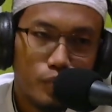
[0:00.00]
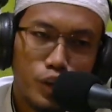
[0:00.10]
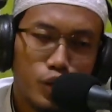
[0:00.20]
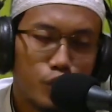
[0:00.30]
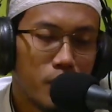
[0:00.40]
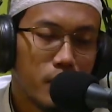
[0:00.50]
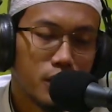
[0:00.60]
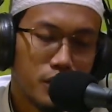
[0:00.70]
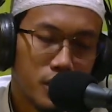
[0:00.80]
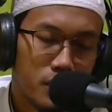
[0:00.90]
Ini juga
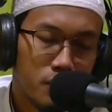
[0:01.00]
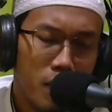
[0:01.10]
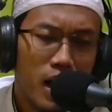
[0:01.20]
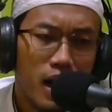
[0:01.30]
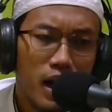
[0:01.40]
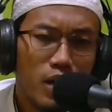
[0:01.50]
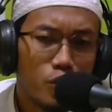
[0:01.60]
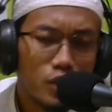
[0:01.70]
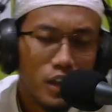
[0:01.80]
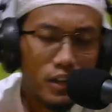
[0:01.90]
maksiat, bahkan
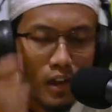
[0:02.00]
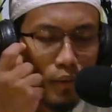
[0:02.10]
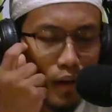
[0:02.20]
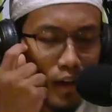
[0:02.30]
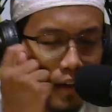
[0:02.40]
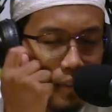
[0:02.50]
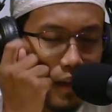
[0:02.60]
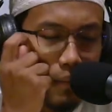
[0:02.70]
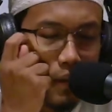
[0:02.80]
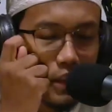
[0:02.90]
dosanya lebih gede
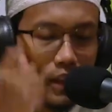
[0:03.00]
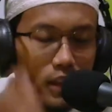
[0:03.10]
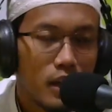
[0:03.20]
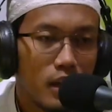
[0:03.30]
daripada maksiat